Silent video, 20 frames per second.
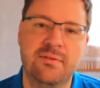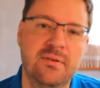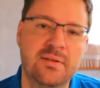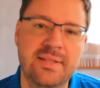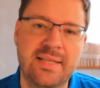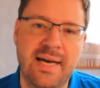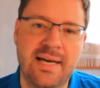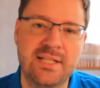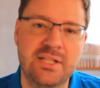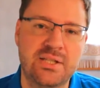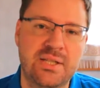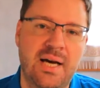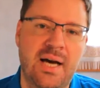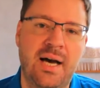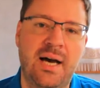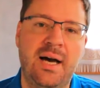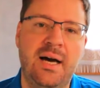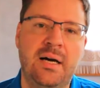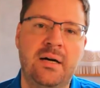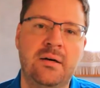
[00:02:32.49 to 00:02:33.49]
avantages
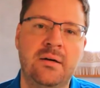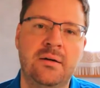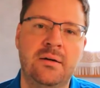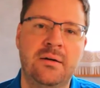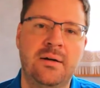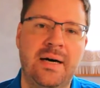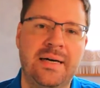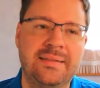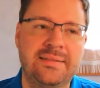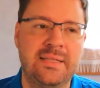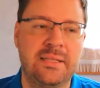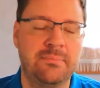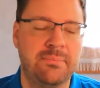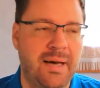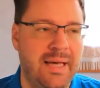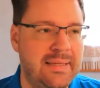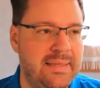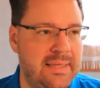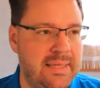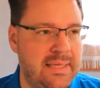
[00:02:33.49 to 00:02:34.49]
à, euh, à cette
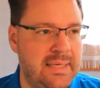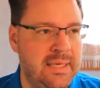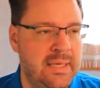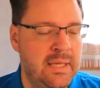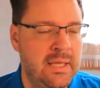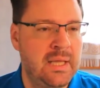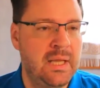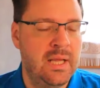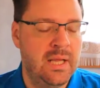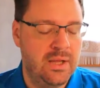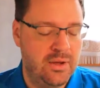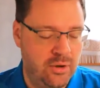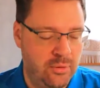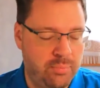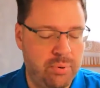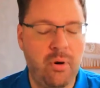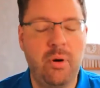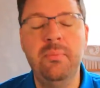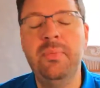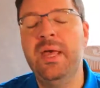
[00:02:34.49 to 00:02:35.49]
pratique. Le
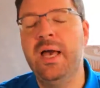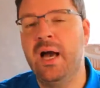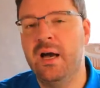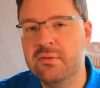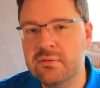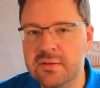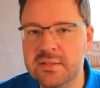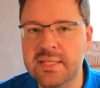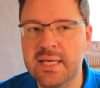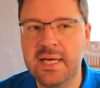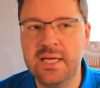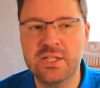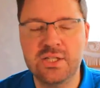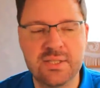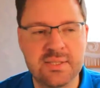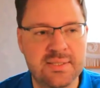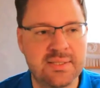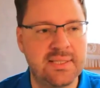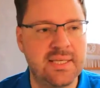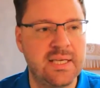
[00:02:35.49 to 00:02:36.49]
premier
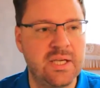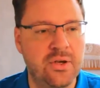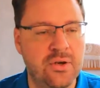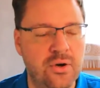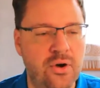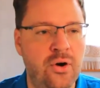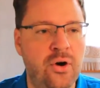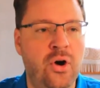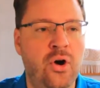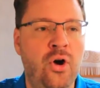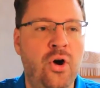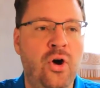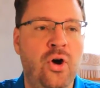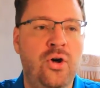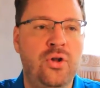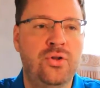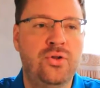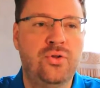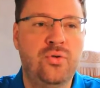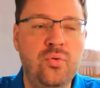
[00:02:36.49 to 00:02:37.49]
avantage, c'est que
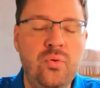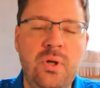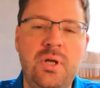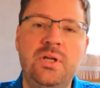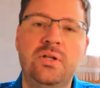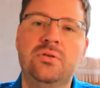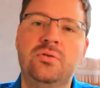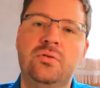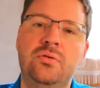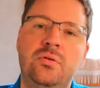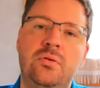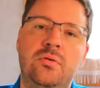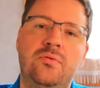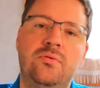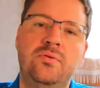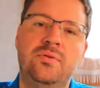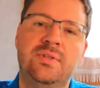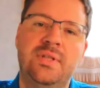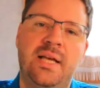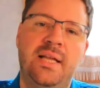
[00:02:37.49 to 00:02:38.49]
tous les jours,
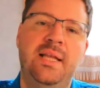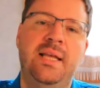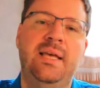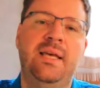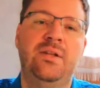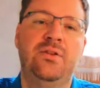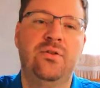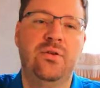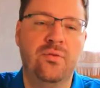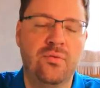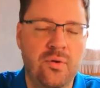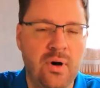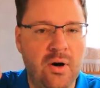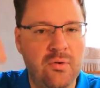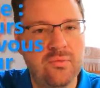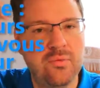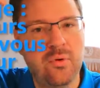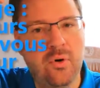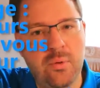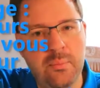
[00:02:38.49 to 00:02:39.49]
vous allez devoir
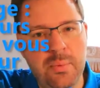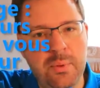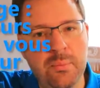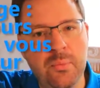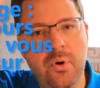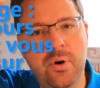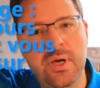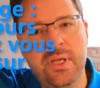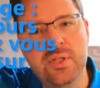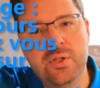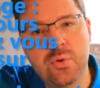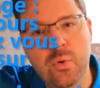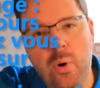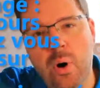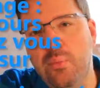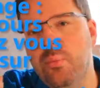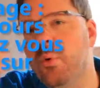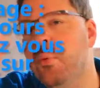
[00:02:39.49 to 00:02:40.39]
vous remémorer trois